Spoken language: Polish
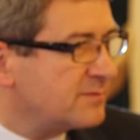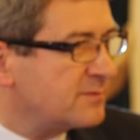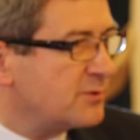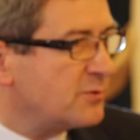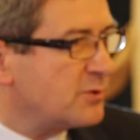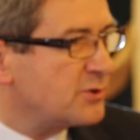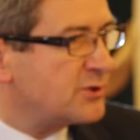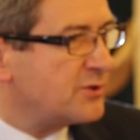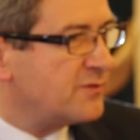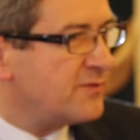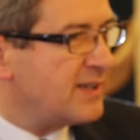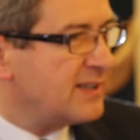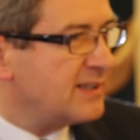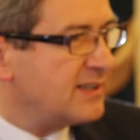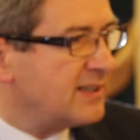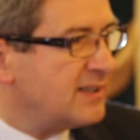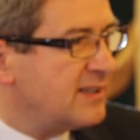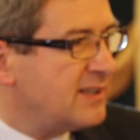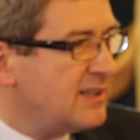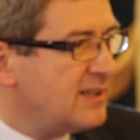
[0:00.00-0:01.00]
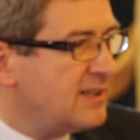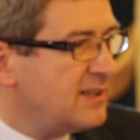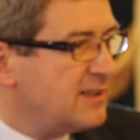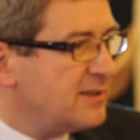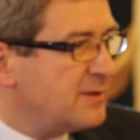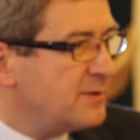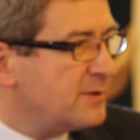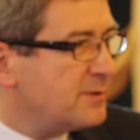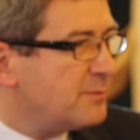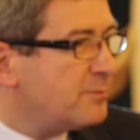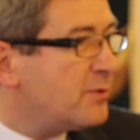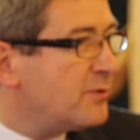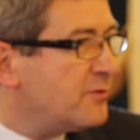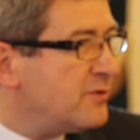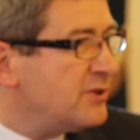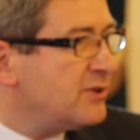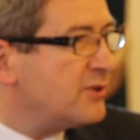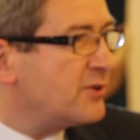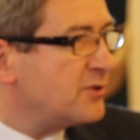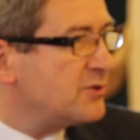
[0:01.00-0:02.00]
głosowanie
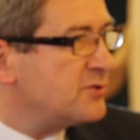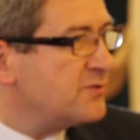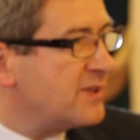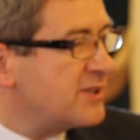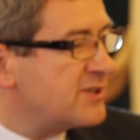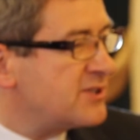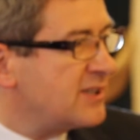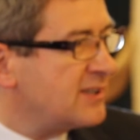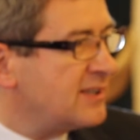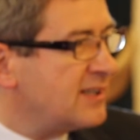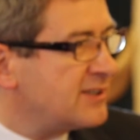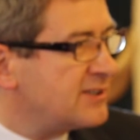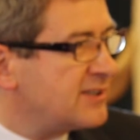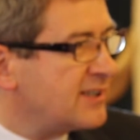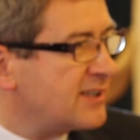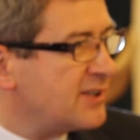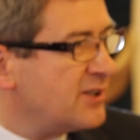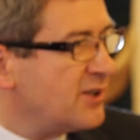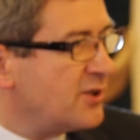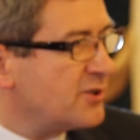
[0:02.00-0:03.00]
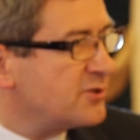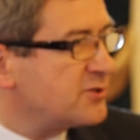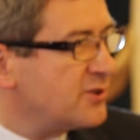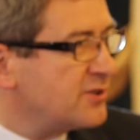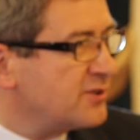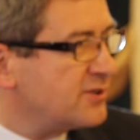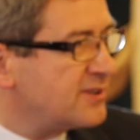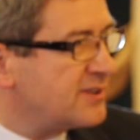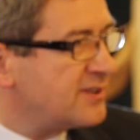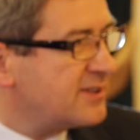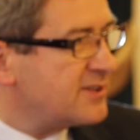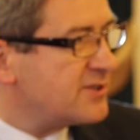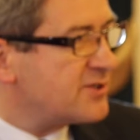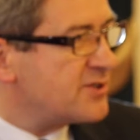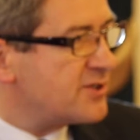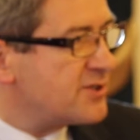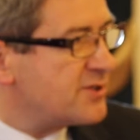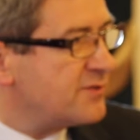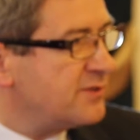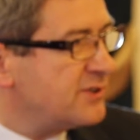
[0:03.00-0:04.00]
powinno odzwierciedlać taki osąd
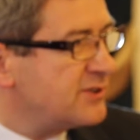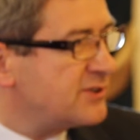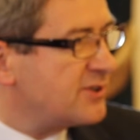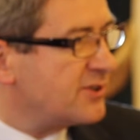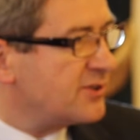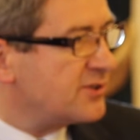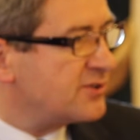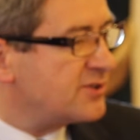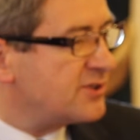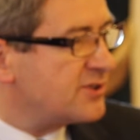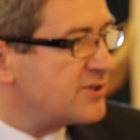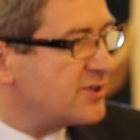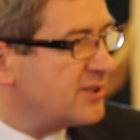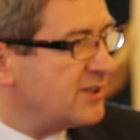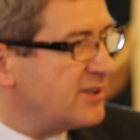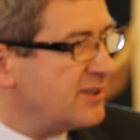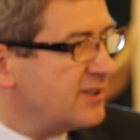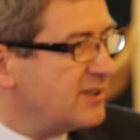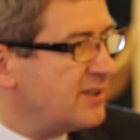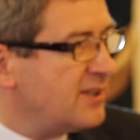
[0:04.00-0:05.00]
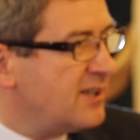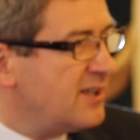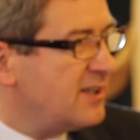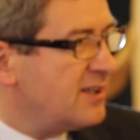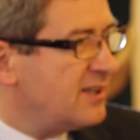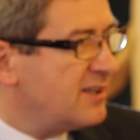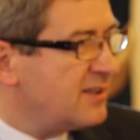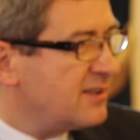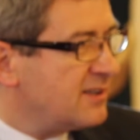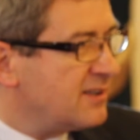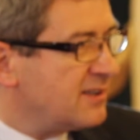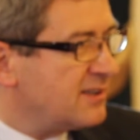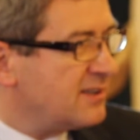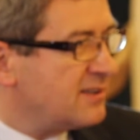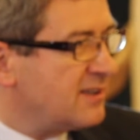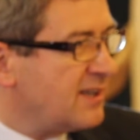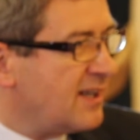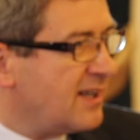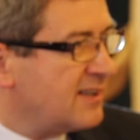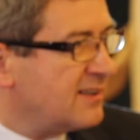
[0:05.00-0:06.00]
rzeczywistości, czyli
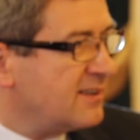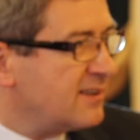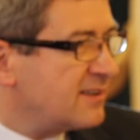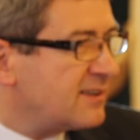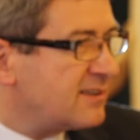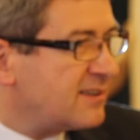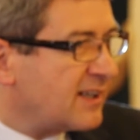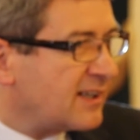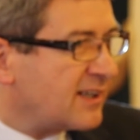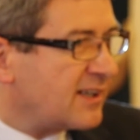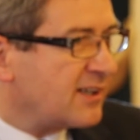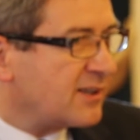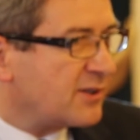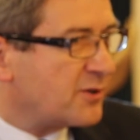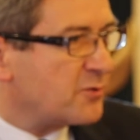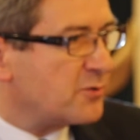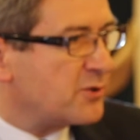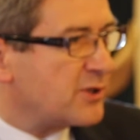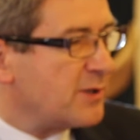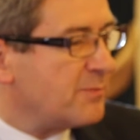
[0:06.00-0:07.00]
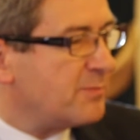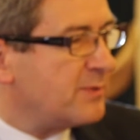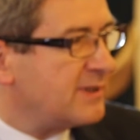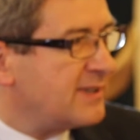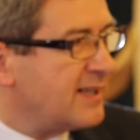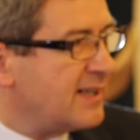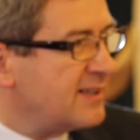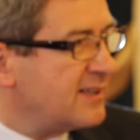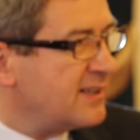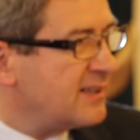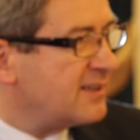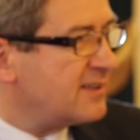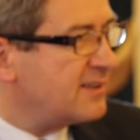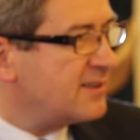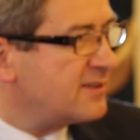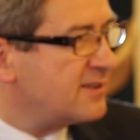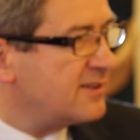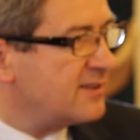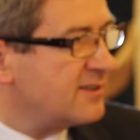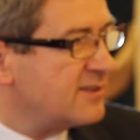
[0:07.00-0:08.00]
takie krótkie pytanie
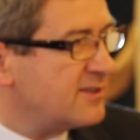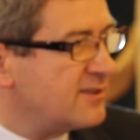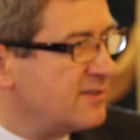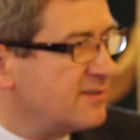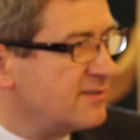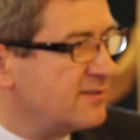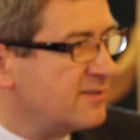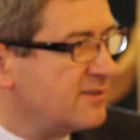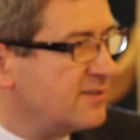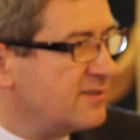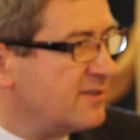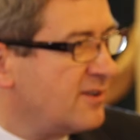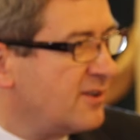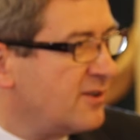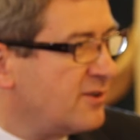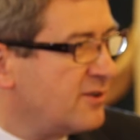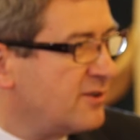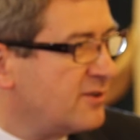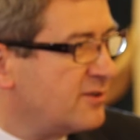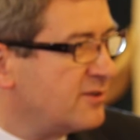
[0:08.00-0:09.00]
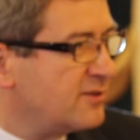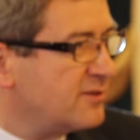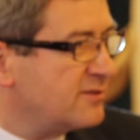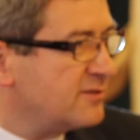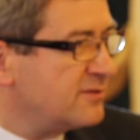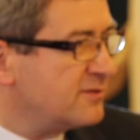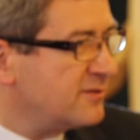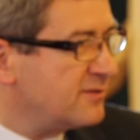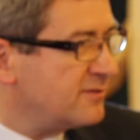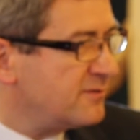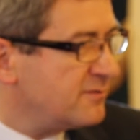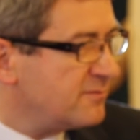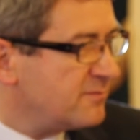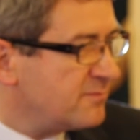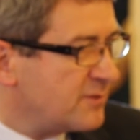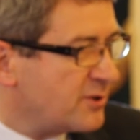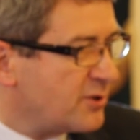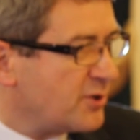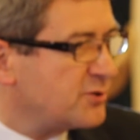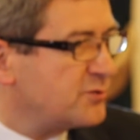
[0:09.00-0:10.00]
no, o
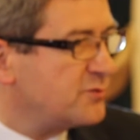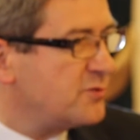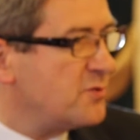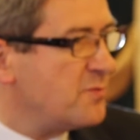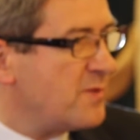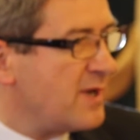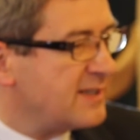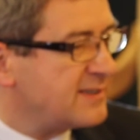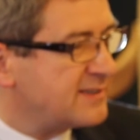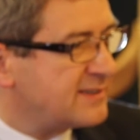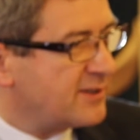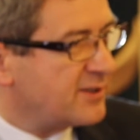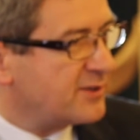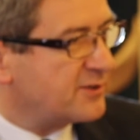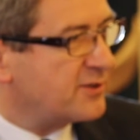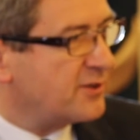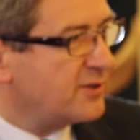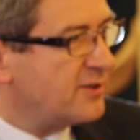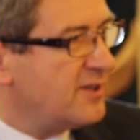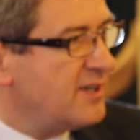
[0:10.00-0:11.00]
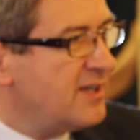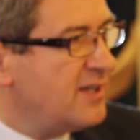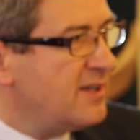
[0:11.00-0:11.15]
rozwój miasta, o to,